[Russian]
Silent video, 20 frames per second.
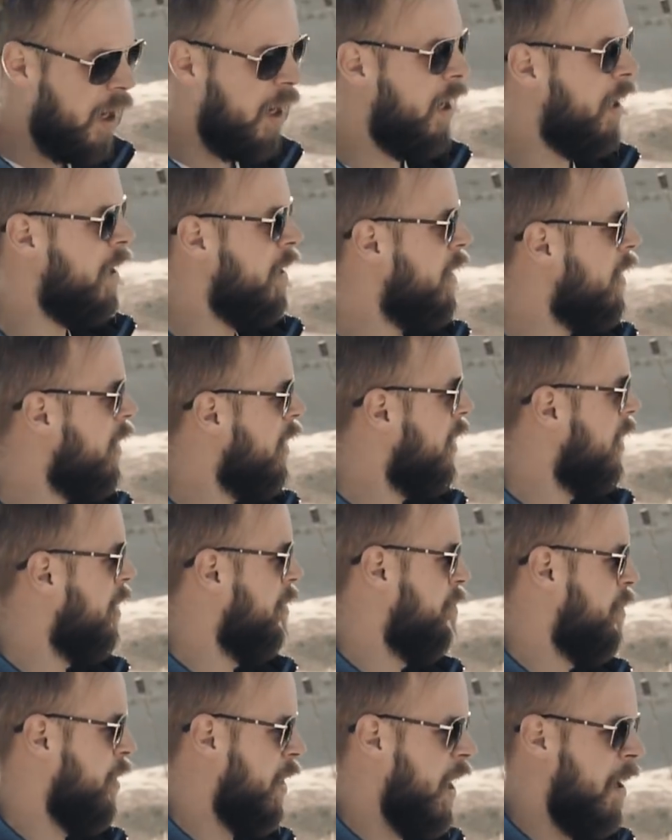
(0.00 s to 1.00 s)

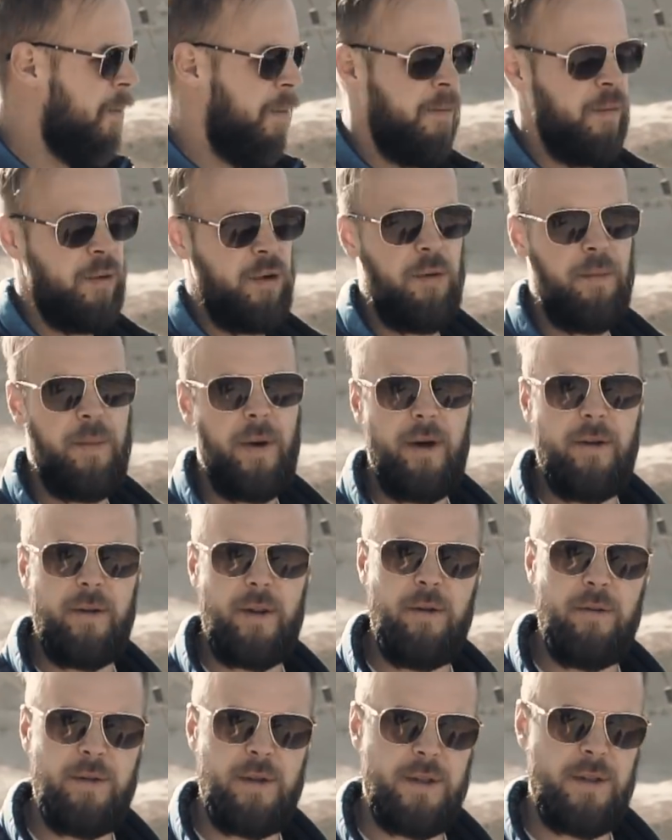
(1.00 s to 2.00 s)
и пикапы покупают
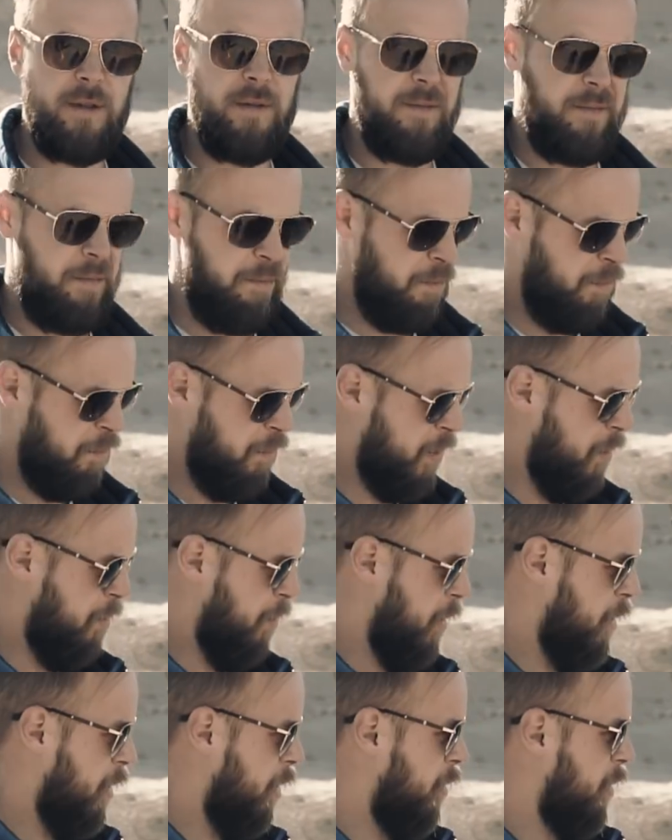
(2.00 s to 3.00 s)
люди с
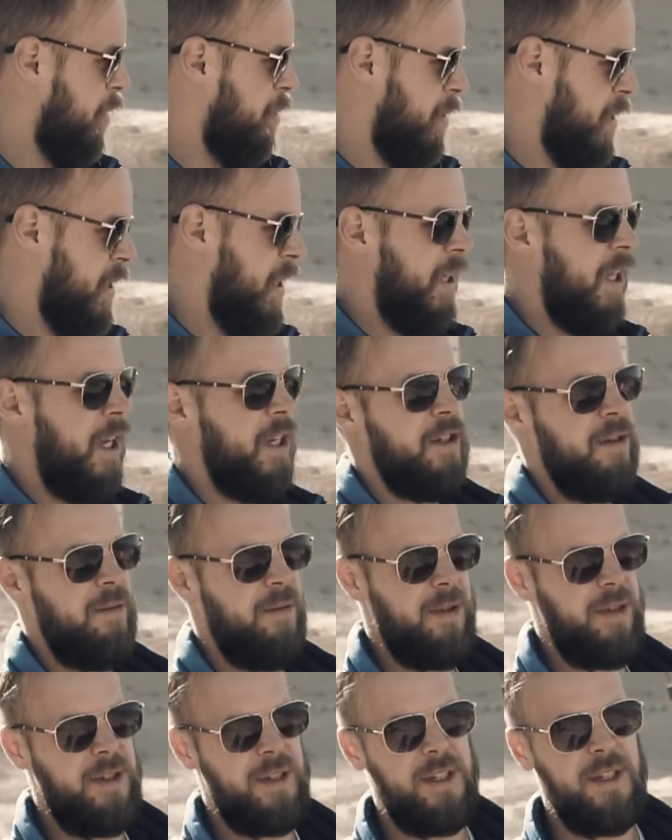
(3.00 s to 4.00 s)
определенными
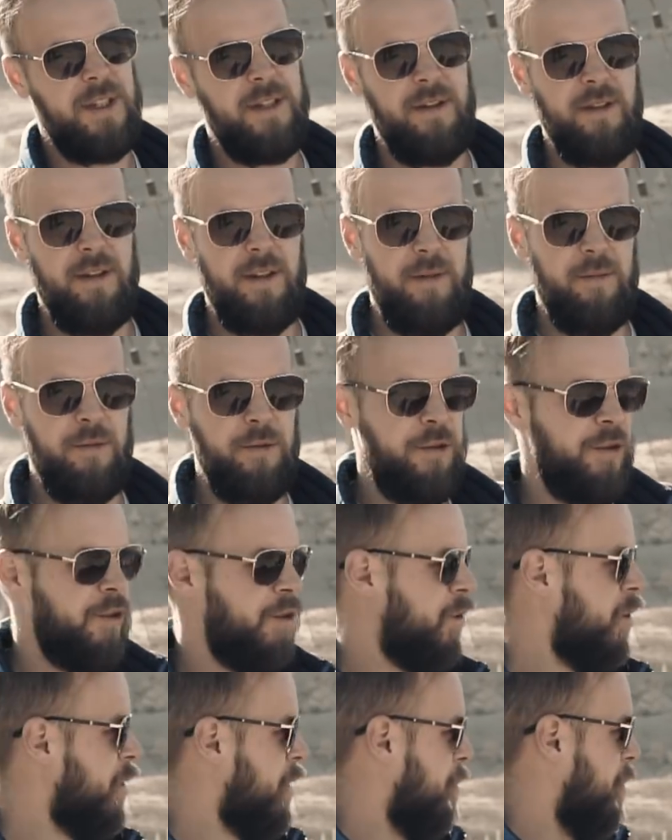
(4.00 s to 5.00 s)
задачами. Естественно, им нужно
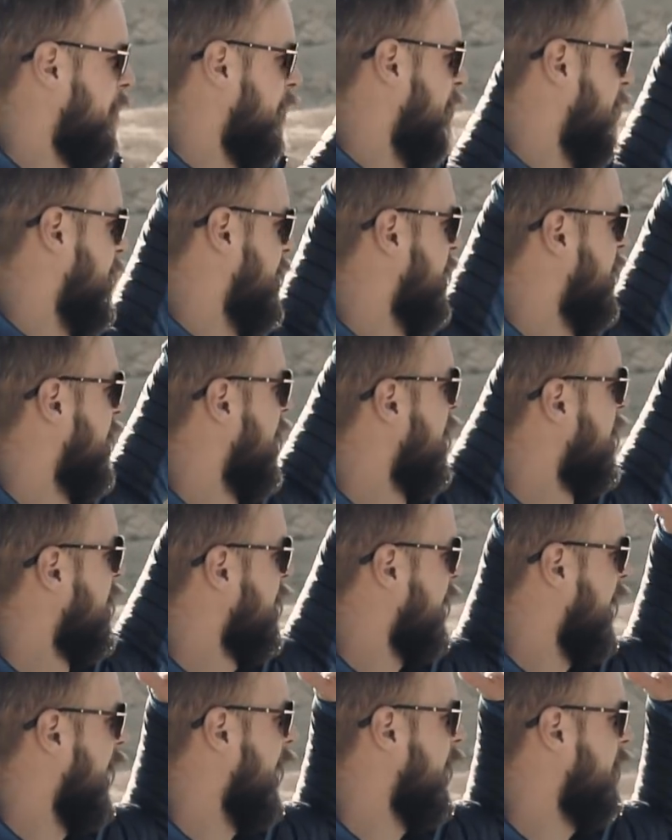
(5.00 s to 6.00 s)
что-то перевозить,
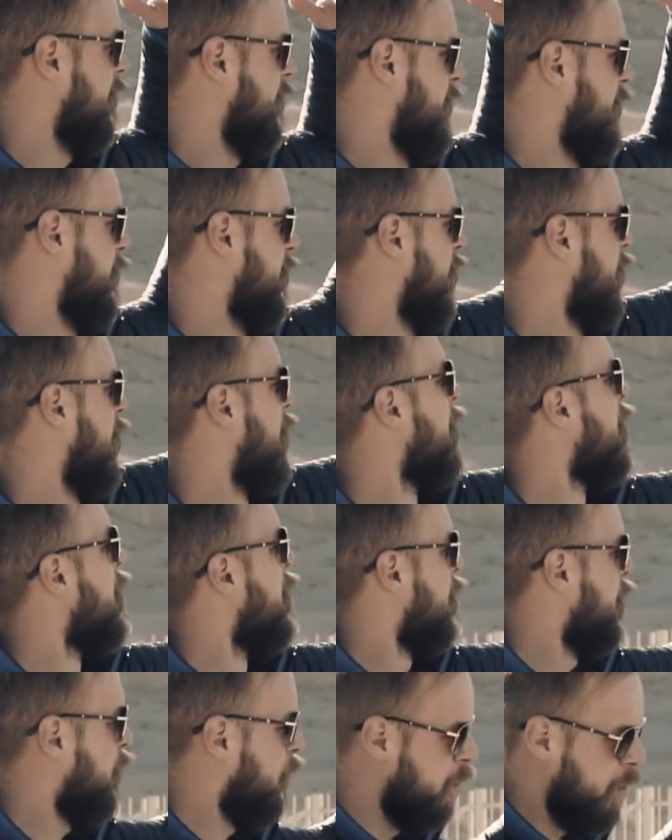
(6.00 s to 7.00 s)
скорее всего,
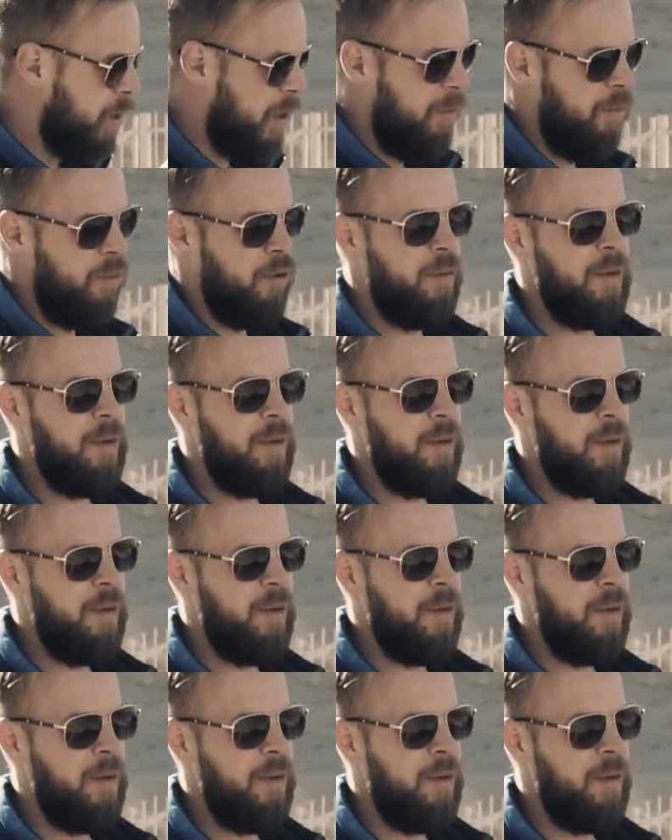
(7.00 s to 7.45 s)
в Кунге. Мы